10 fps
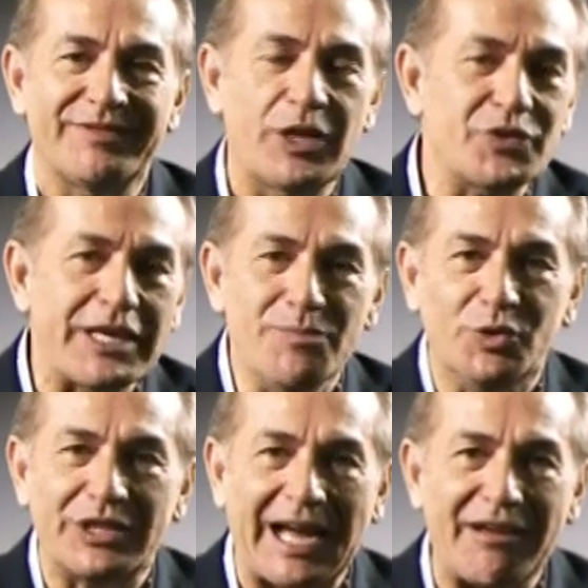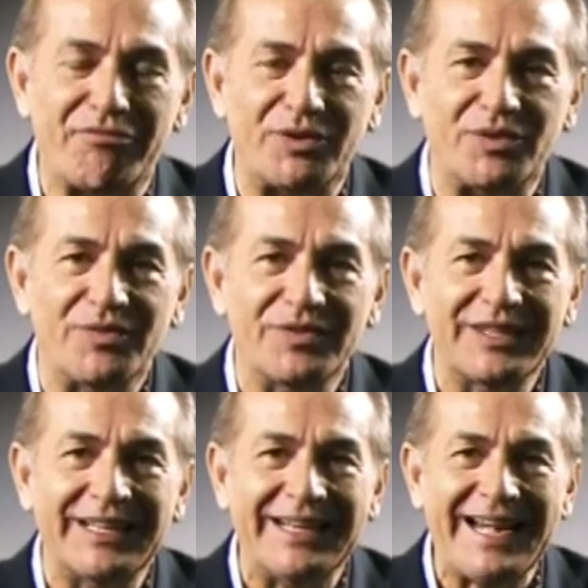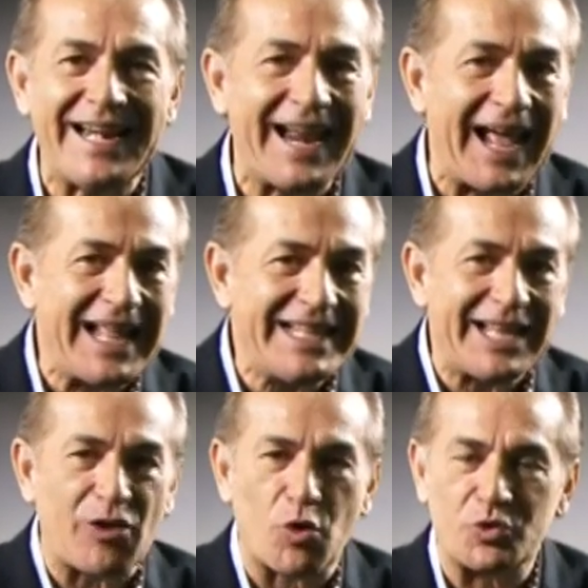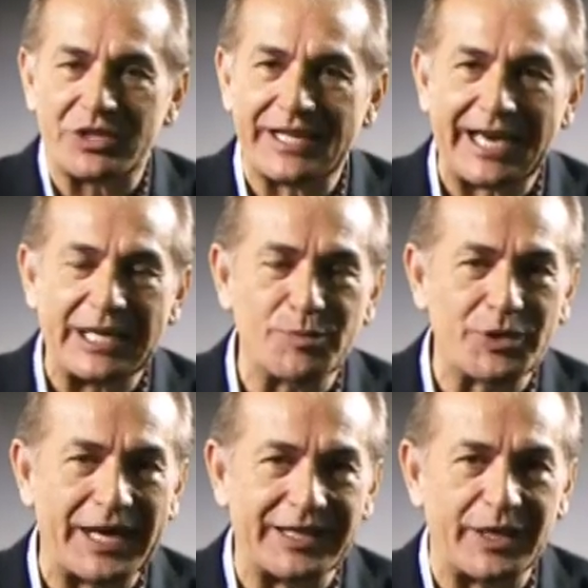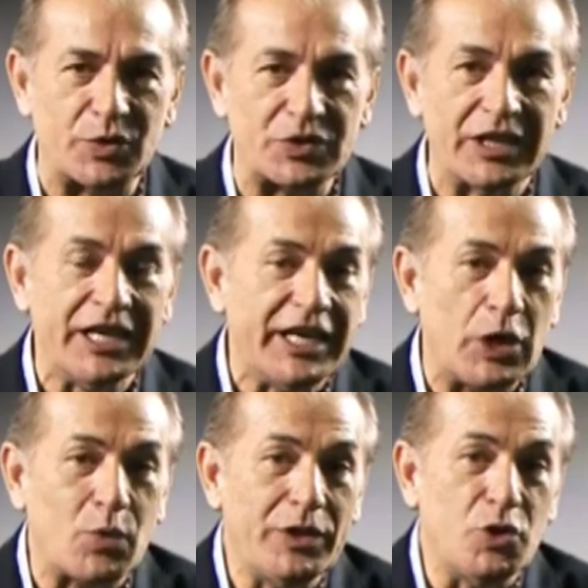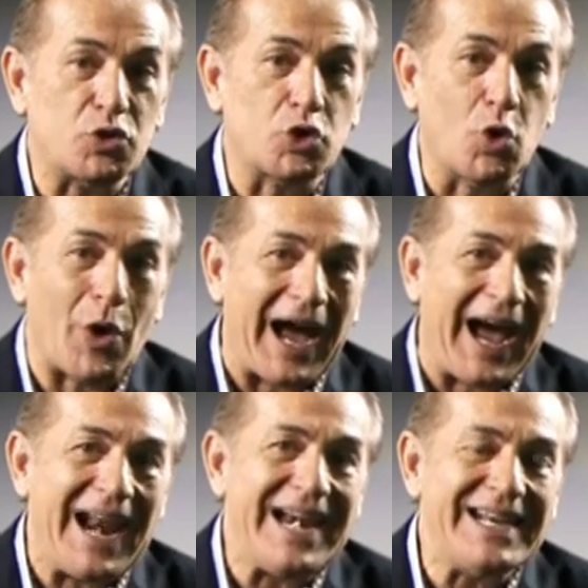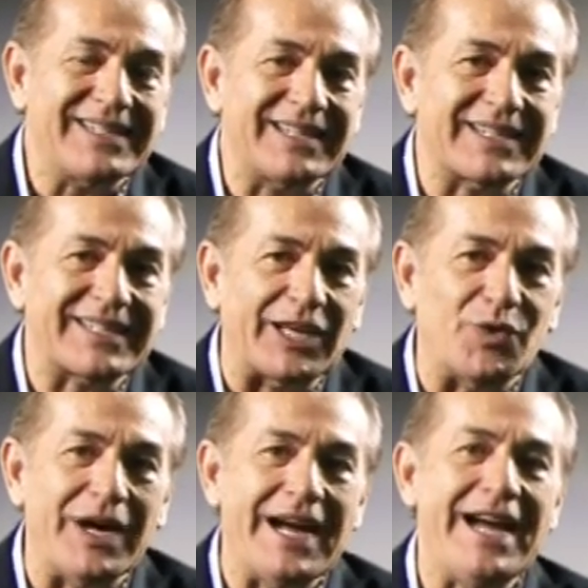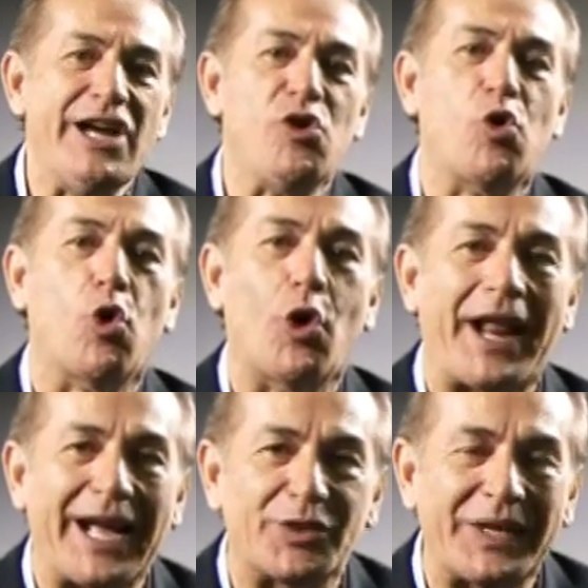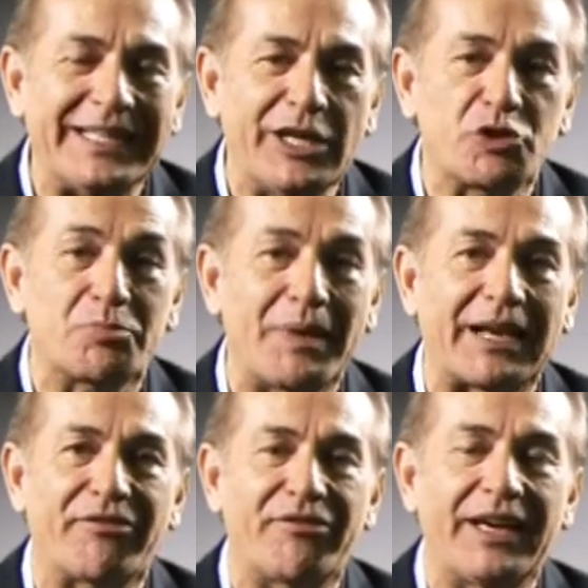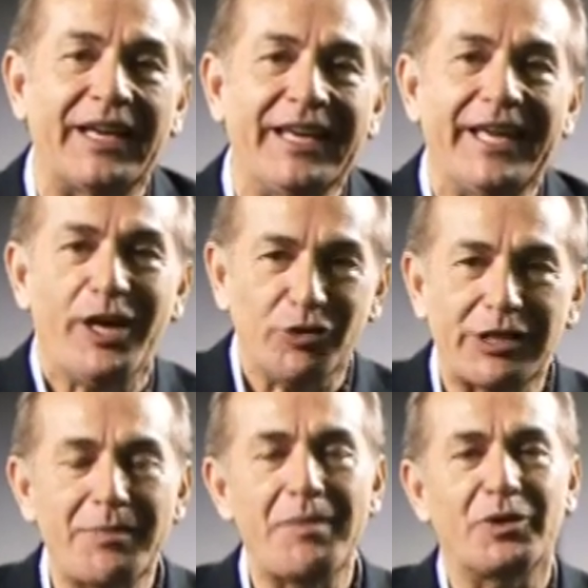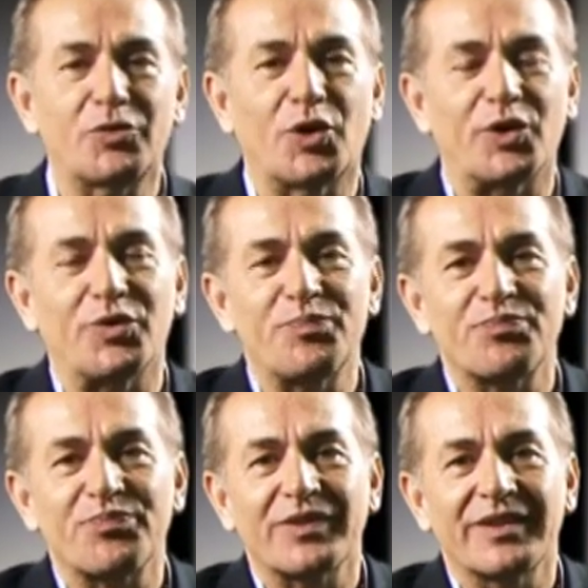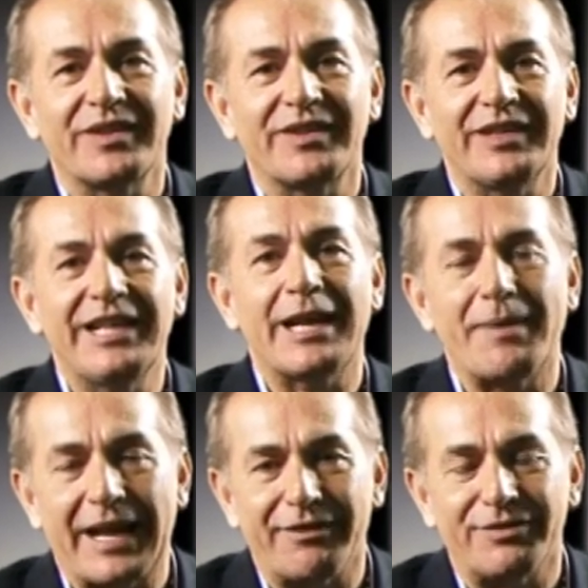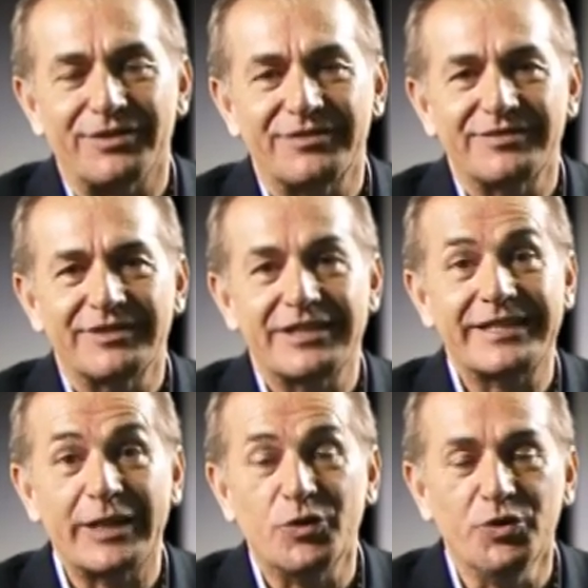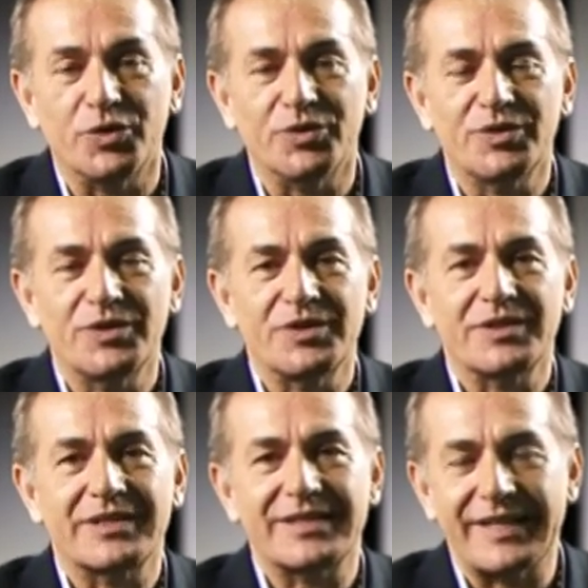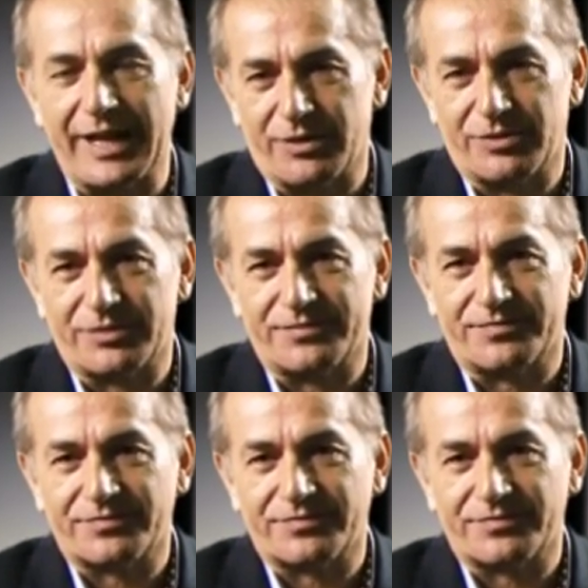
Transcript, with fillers: Deus é imutável. Nada consegue mudar Deus. E quando eu estou alicerçado, ancorado em Deus pela fé, eu também me torno inabalável, seguro, certo.